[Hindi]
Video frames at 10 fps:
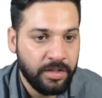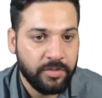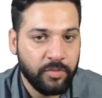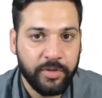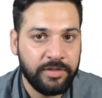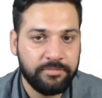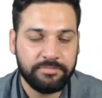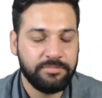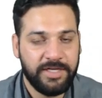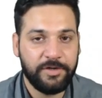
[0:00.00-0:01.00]
क्योंकि
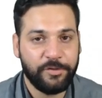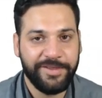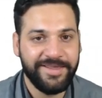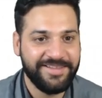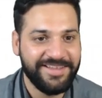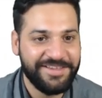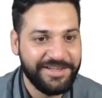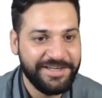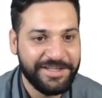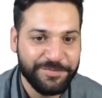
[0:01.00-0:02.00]
मेरी ड्राइंग इतनी
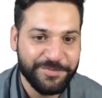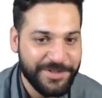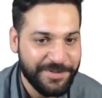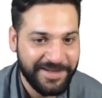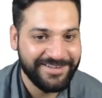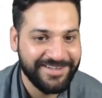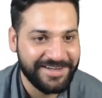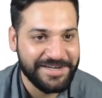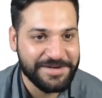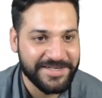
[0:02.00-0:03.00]
अच्छी नहीं है तो मुझे पहले से
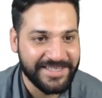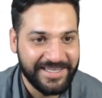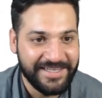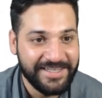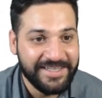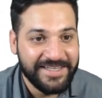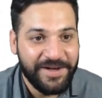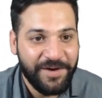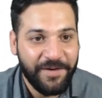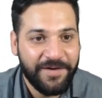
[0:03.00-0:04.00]
करना पड़ता
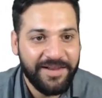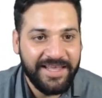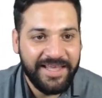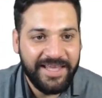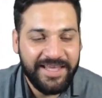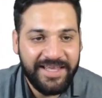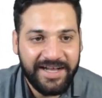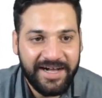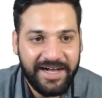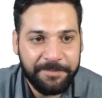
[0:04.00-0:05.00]
है ऑल
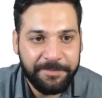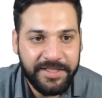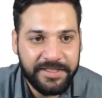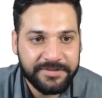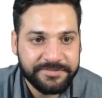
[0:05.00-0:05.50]
ए आर बी